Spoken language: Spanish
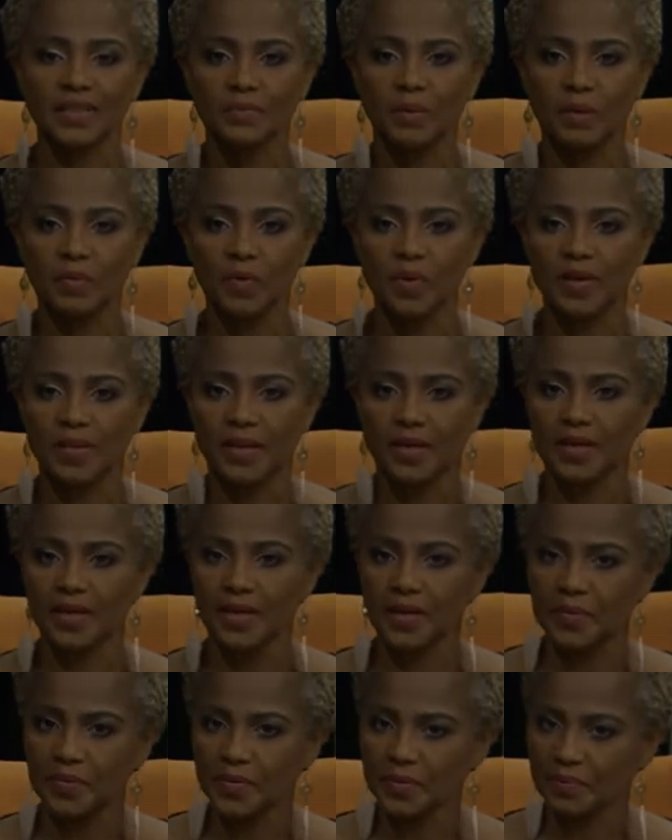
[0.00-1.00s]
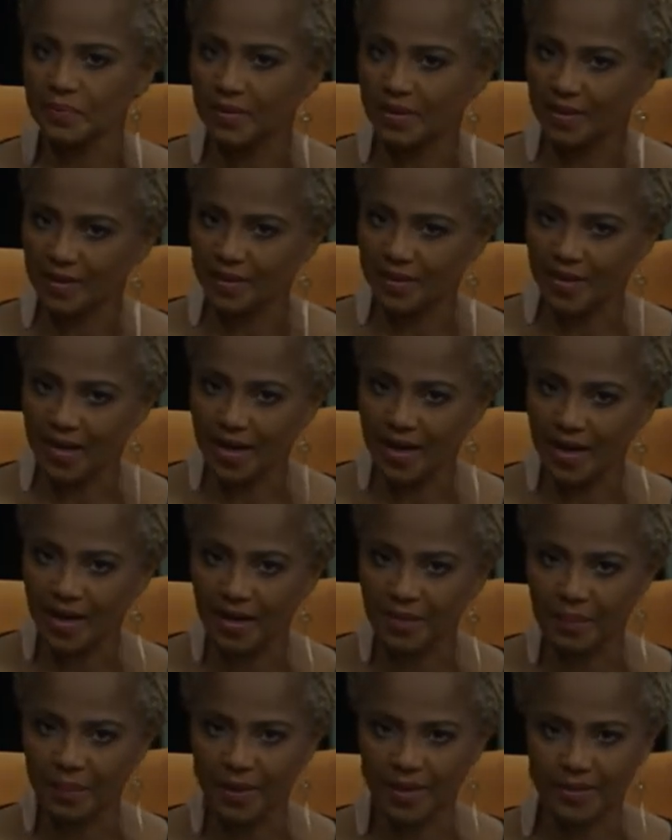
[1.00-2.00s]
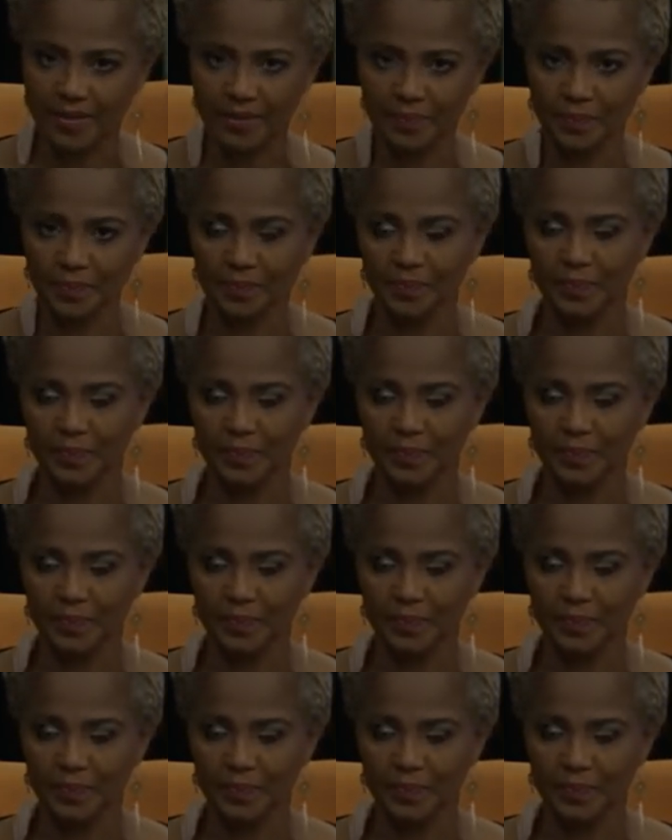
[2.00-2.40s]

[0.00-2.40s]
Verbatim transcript: Vamos a darle la bienvenida al Padre